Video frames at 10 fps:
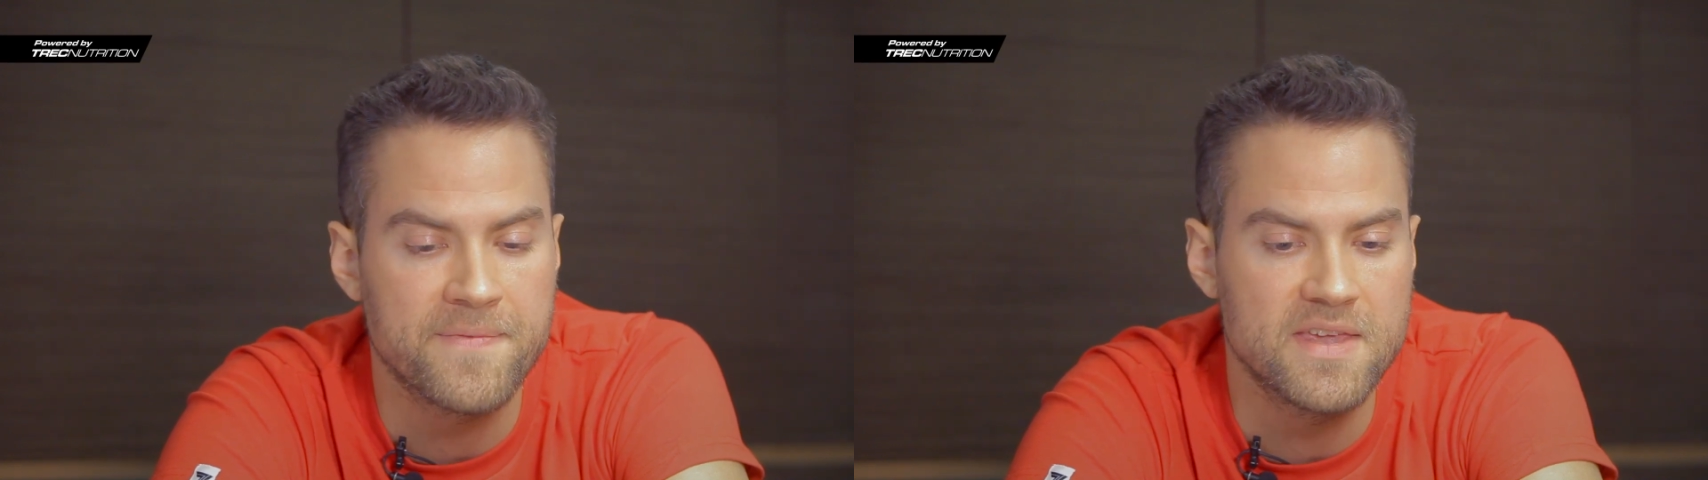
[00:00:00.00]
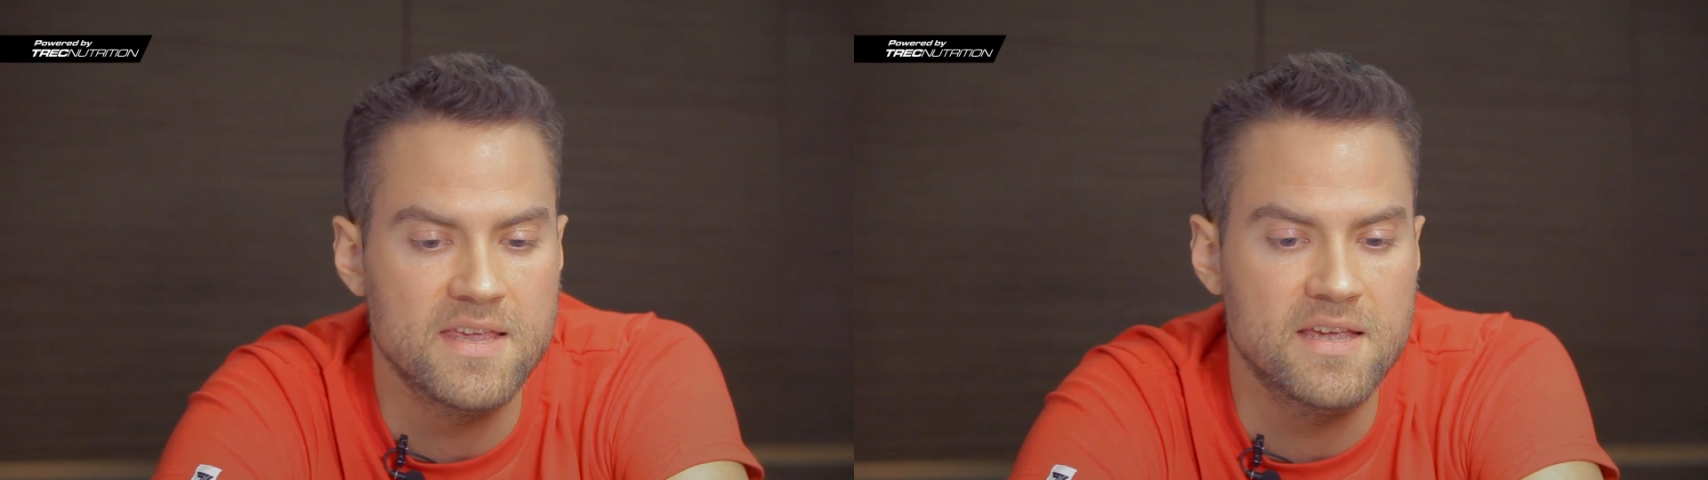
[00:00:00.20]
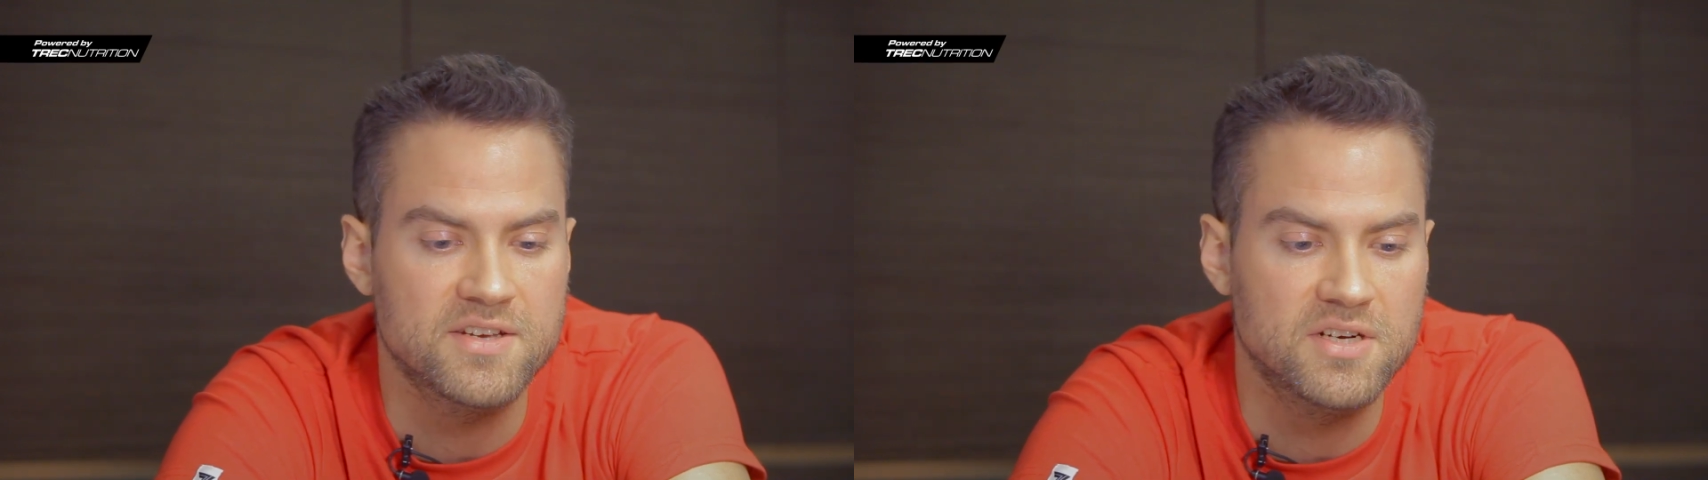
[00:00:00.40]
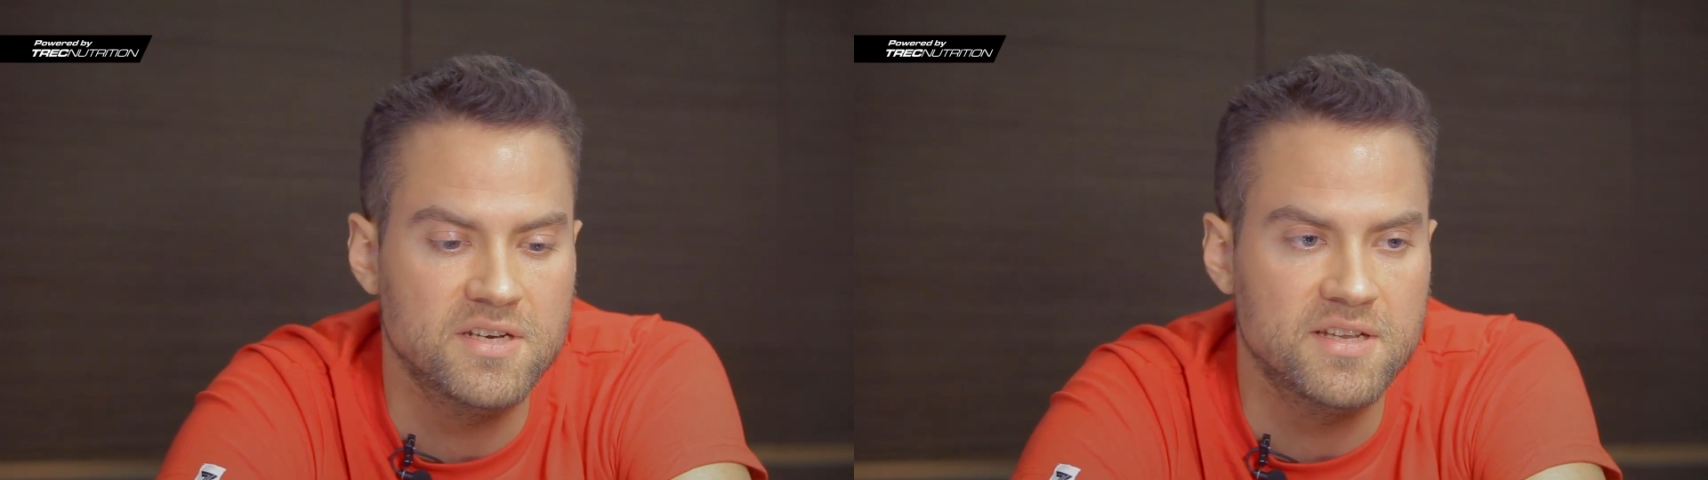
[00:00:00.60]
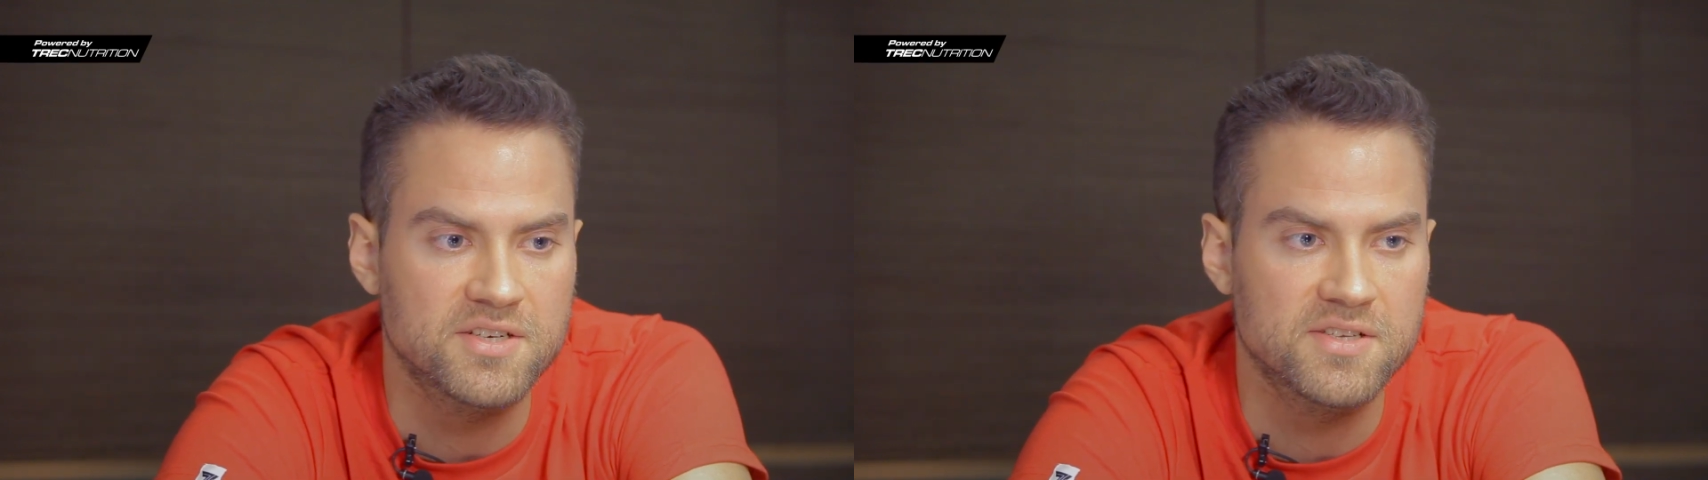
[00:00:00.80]
I
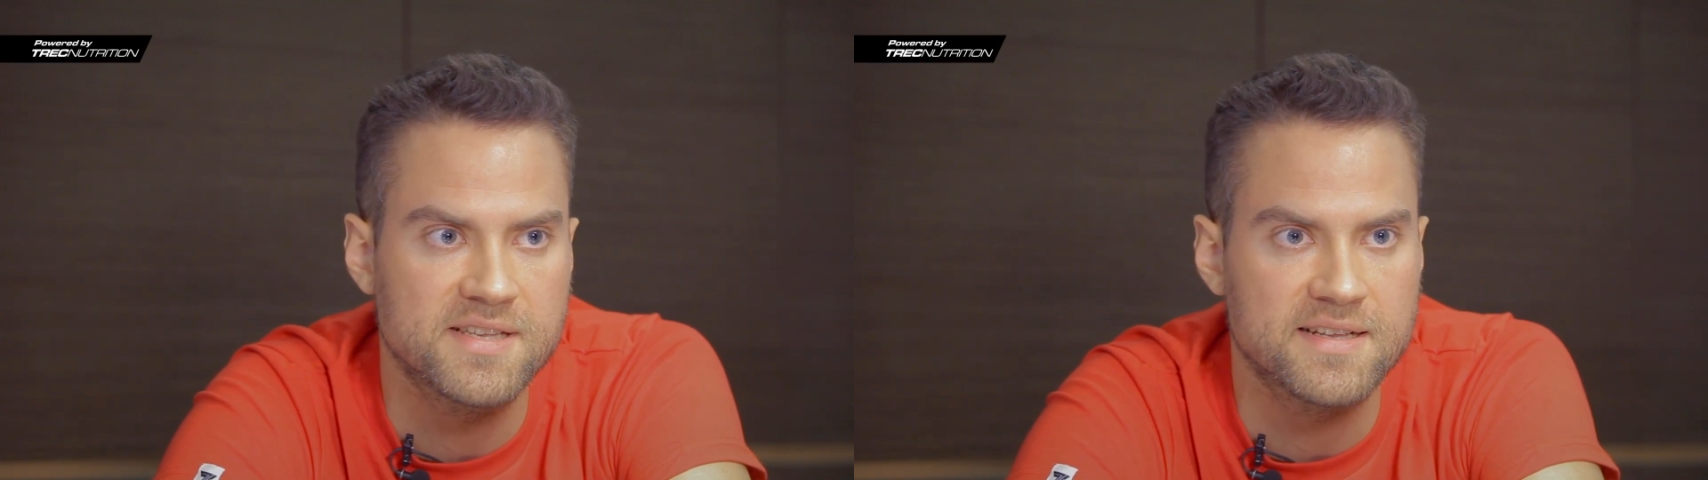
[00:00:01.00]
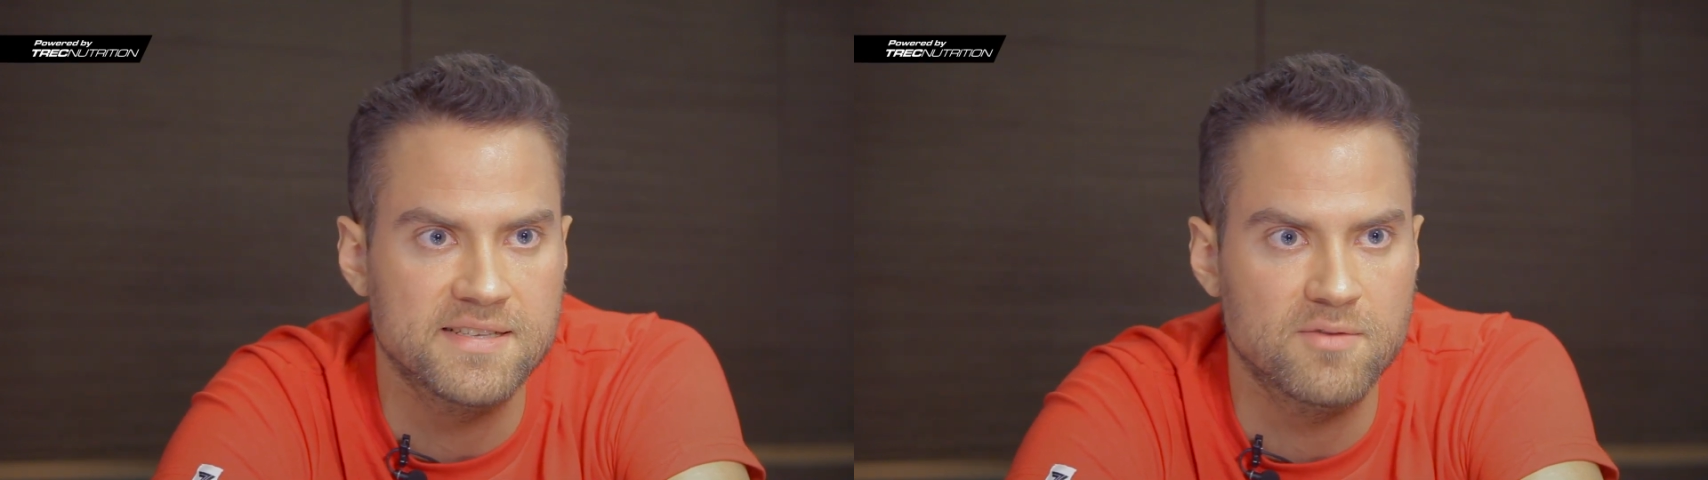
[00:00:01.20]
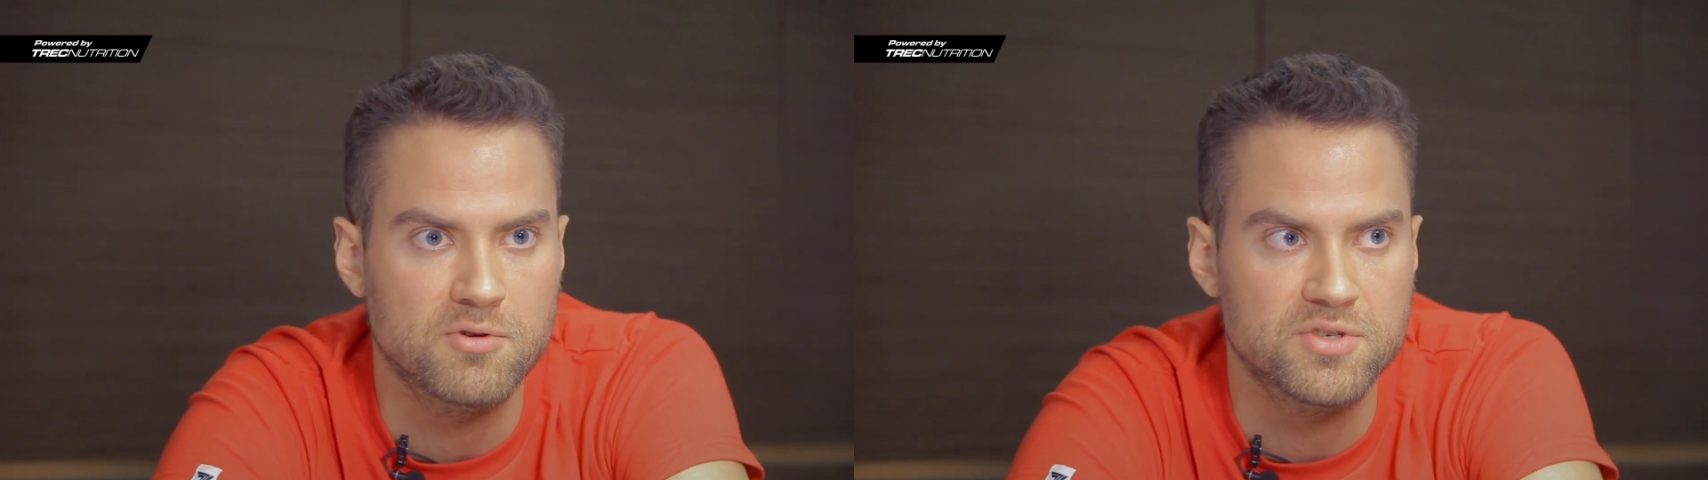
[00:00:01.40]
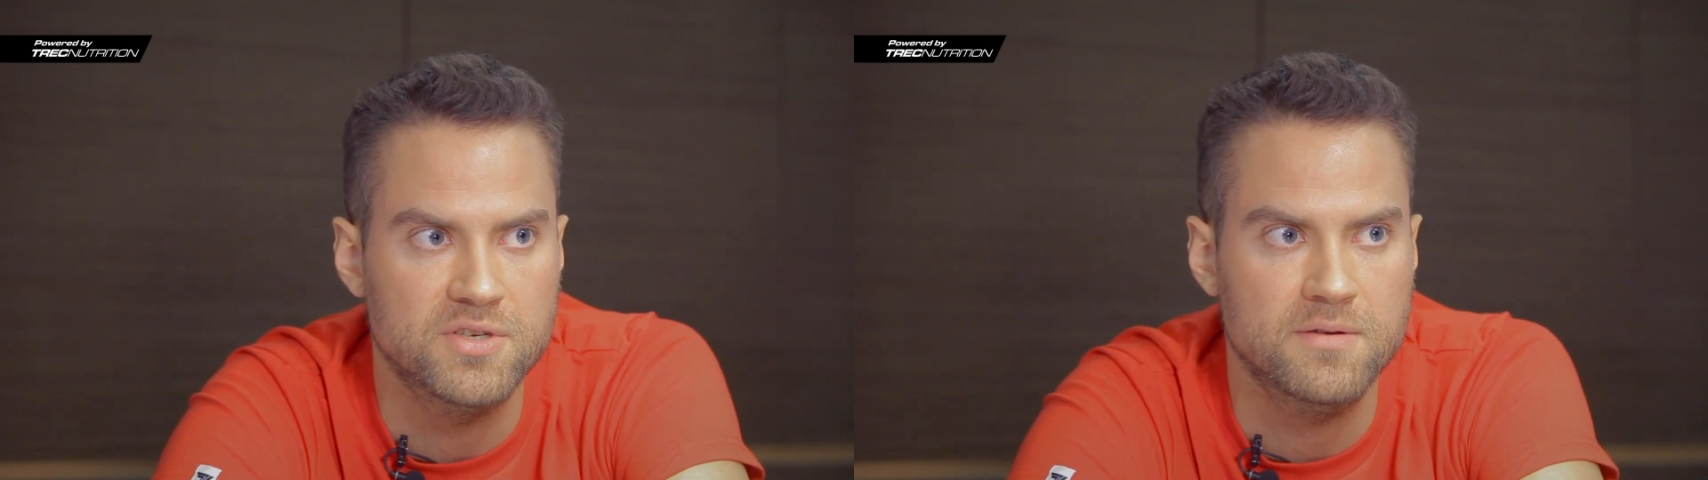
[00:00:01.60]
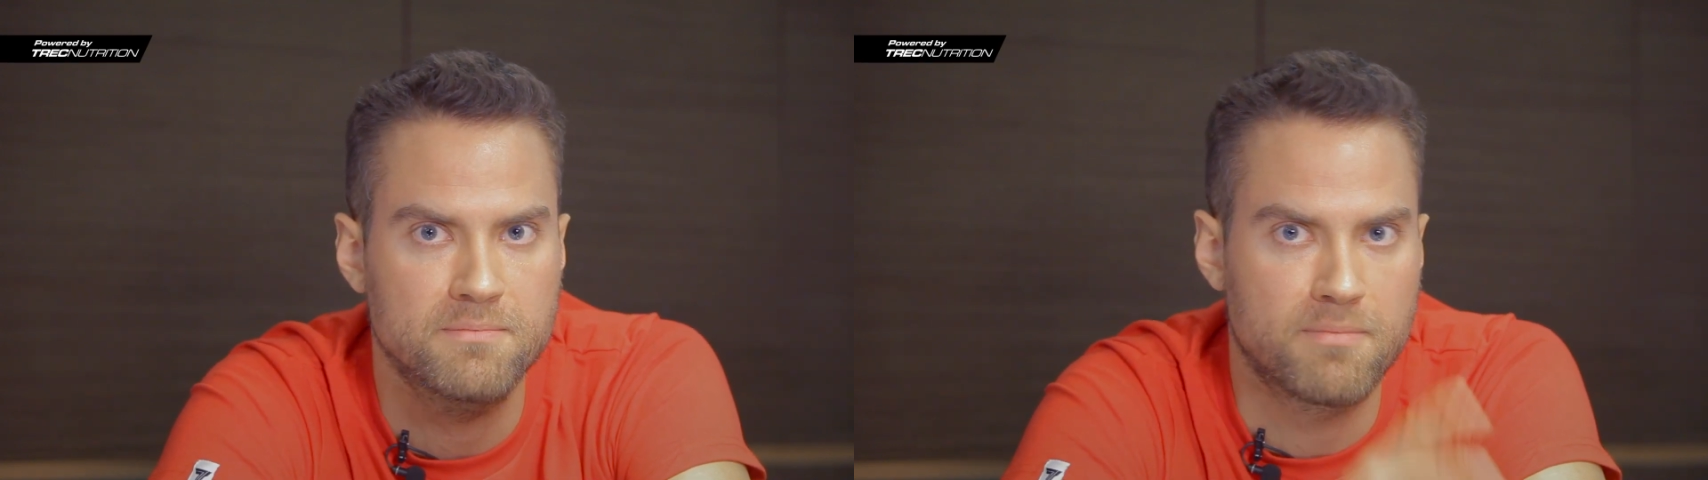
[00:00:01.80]
jeżeli nasze serce tłoczy,